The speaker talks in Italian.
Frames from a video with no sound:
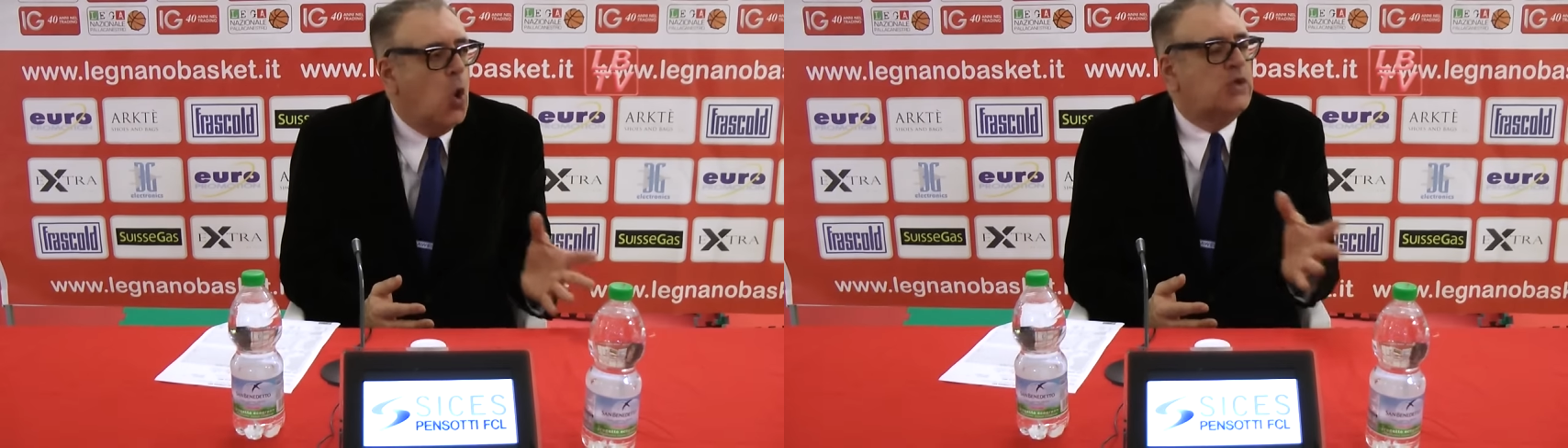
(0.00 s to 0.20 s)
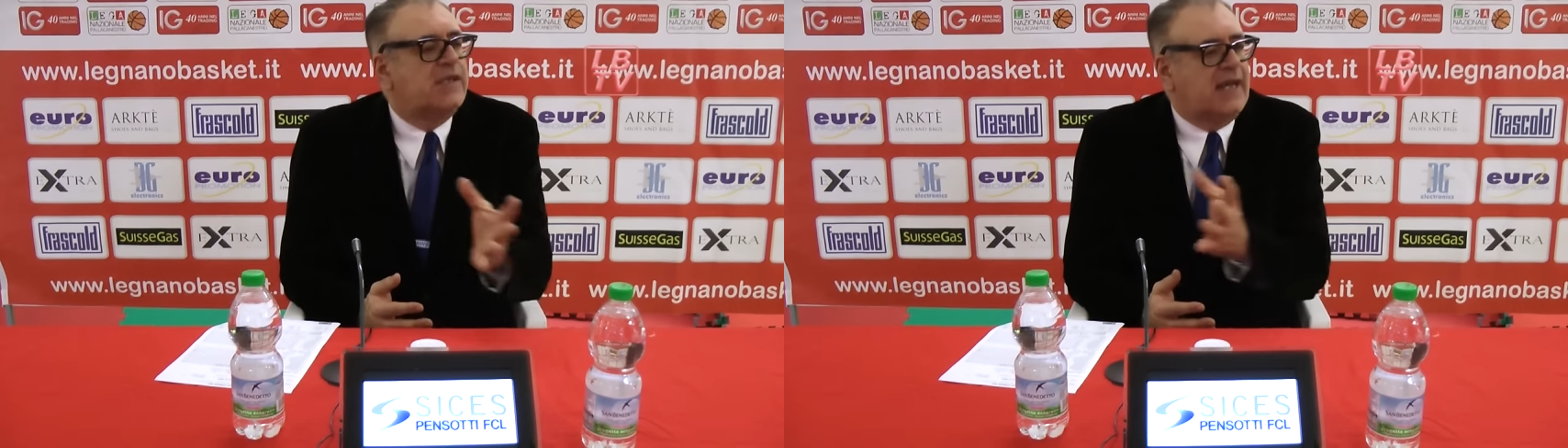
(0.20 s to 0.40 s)

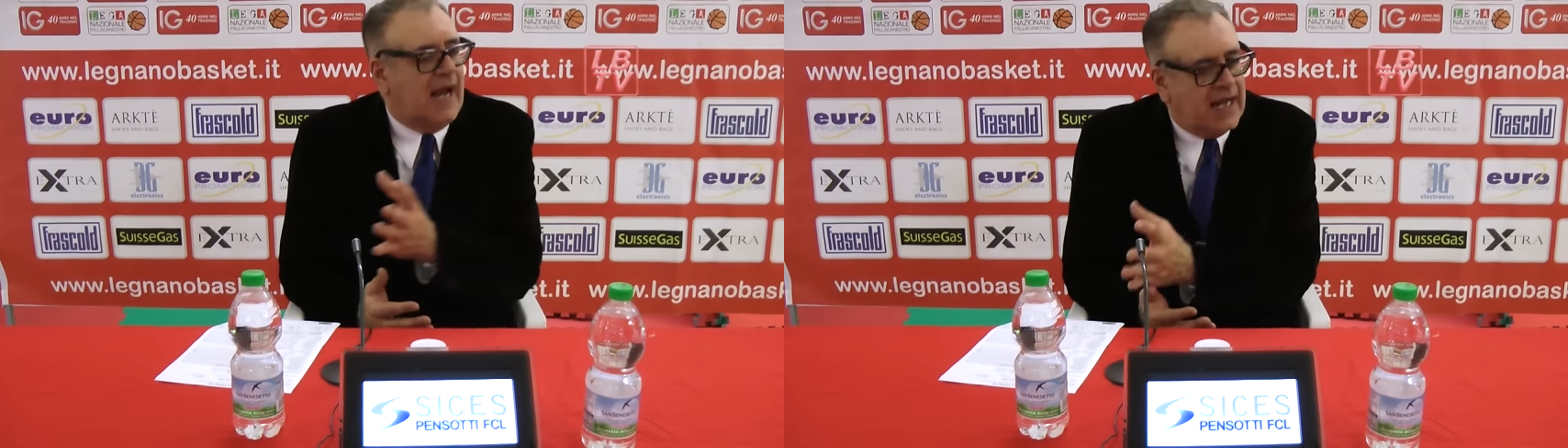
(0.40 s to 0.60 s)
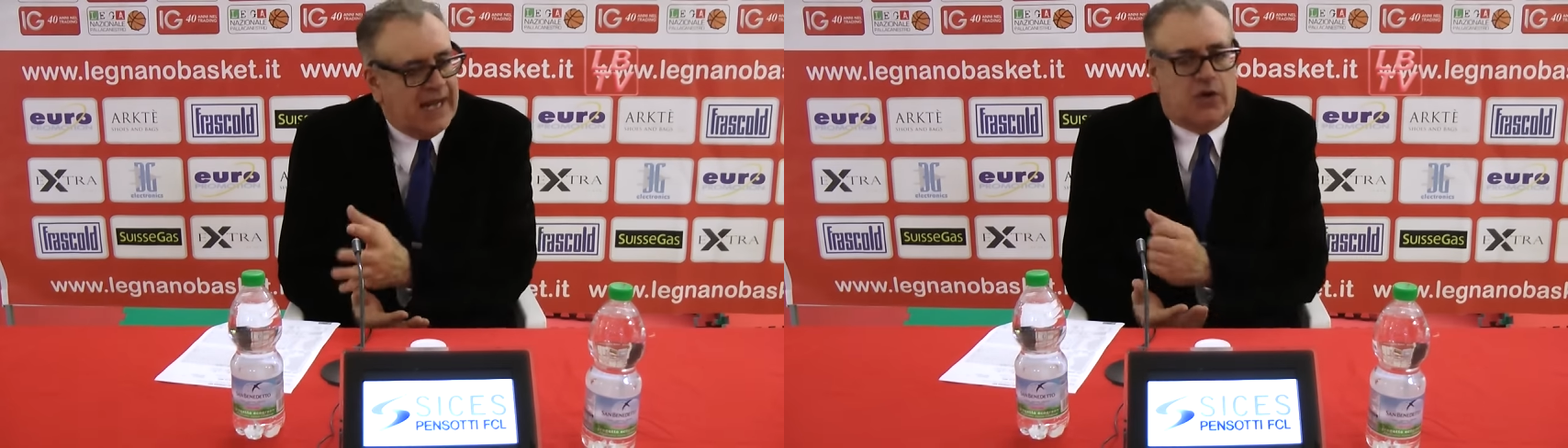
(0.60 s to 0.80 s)

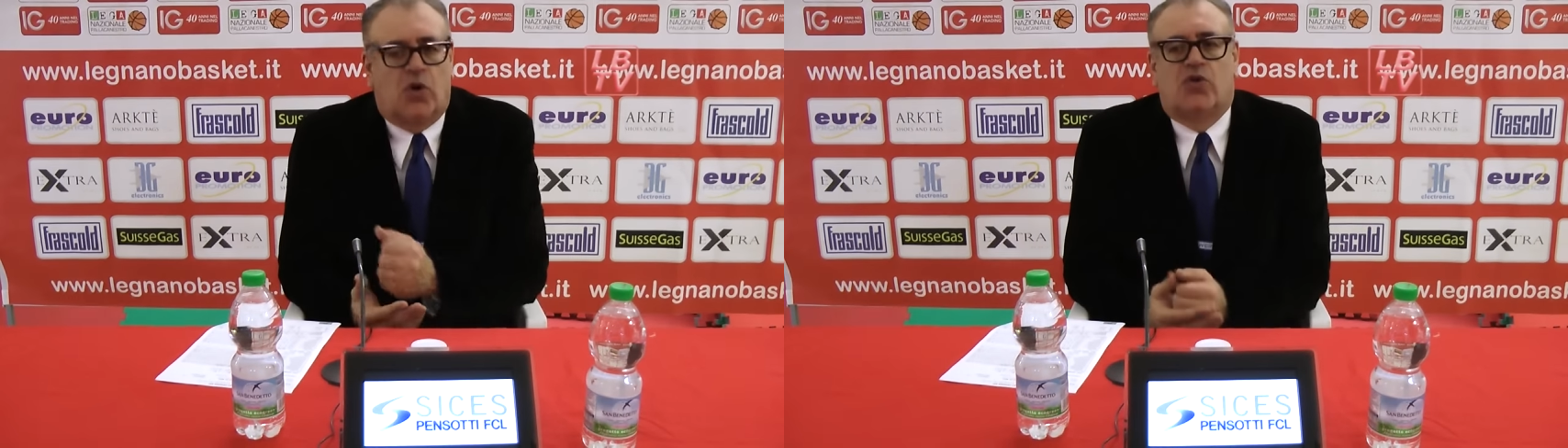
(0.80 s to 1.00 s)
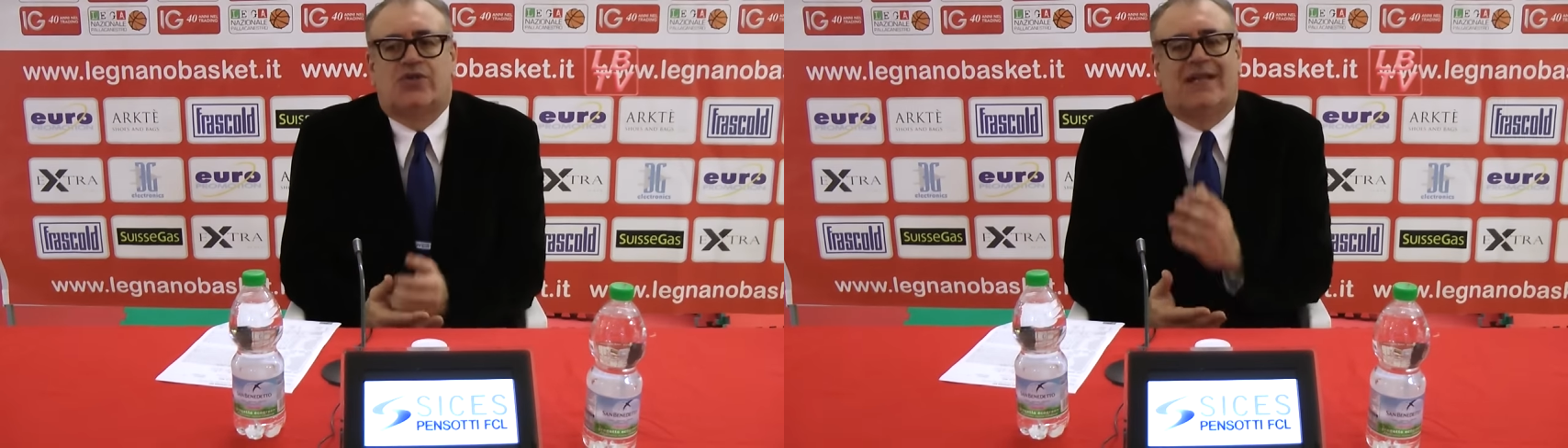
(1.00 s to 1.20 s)
oltre alle
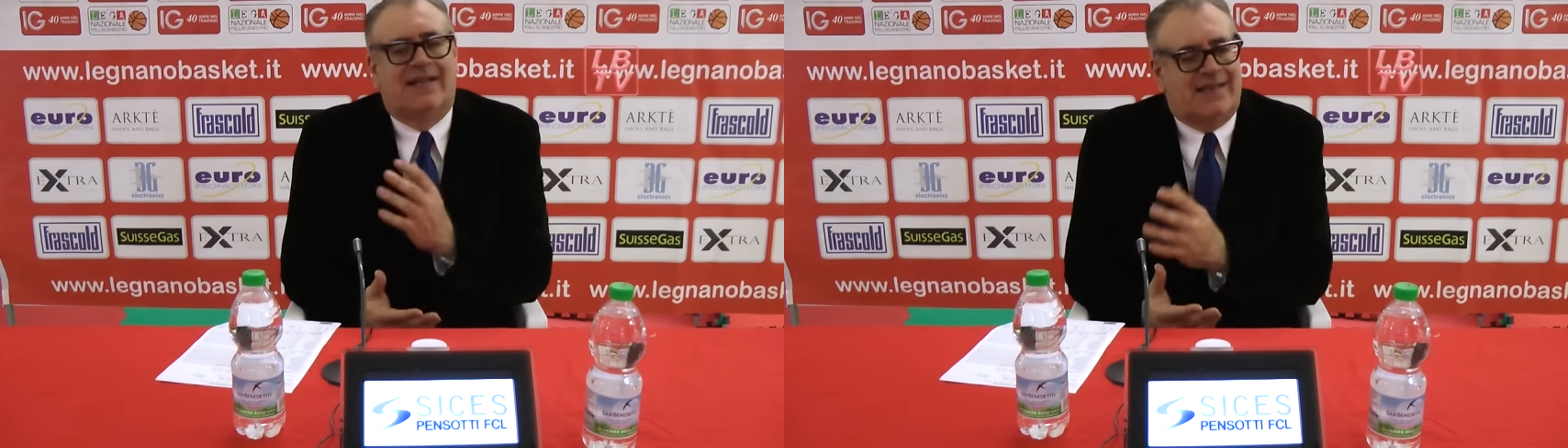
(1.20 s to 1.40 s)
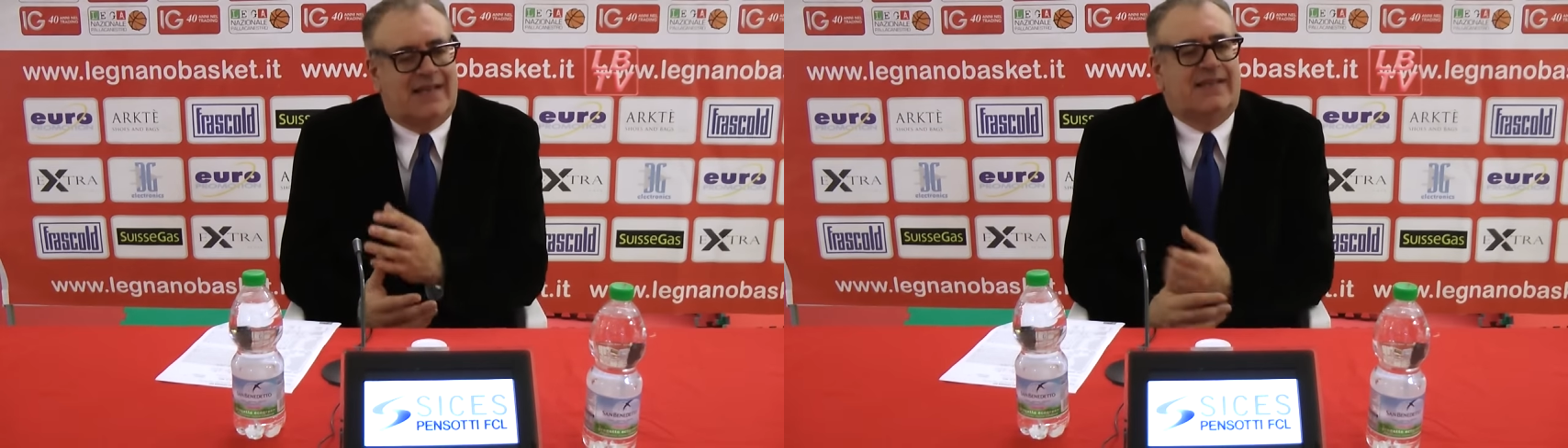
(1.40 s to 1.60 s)
cose,
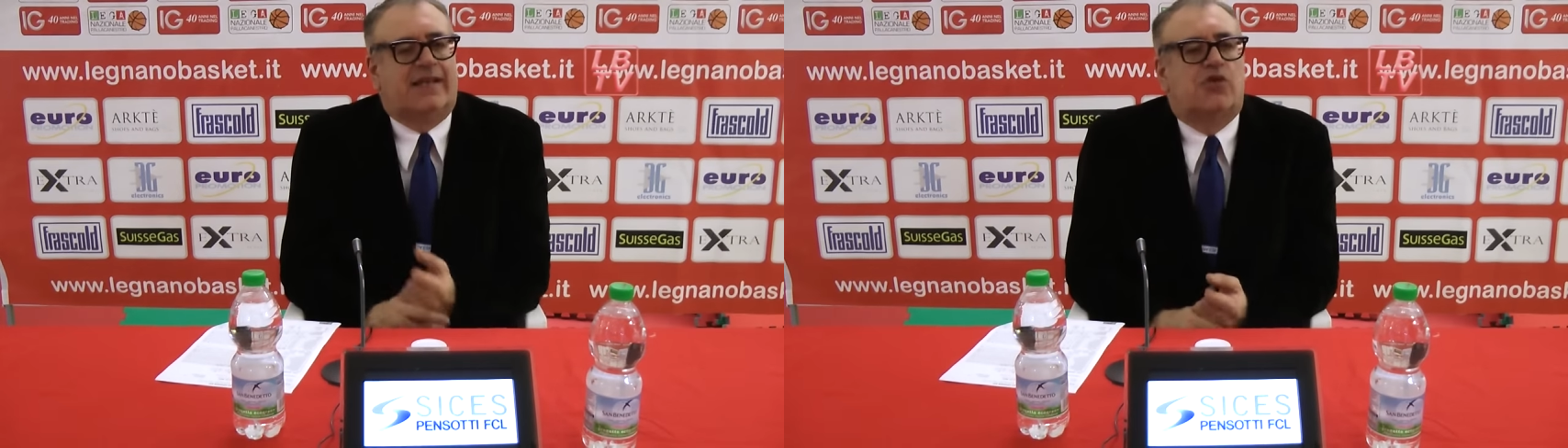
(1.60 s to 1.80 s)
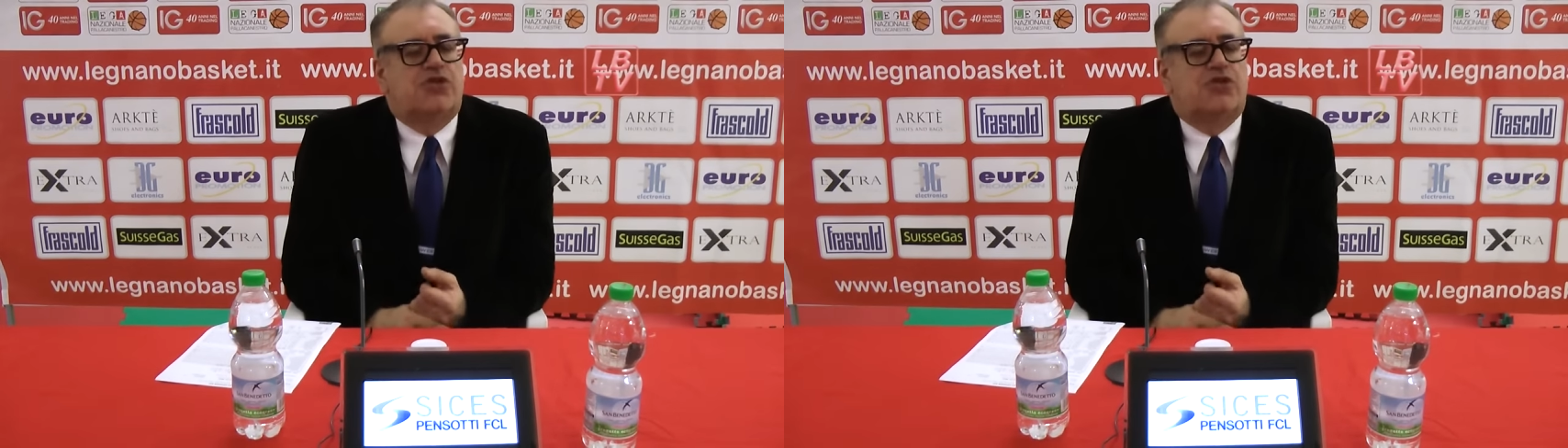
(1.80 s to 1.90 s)
alle tante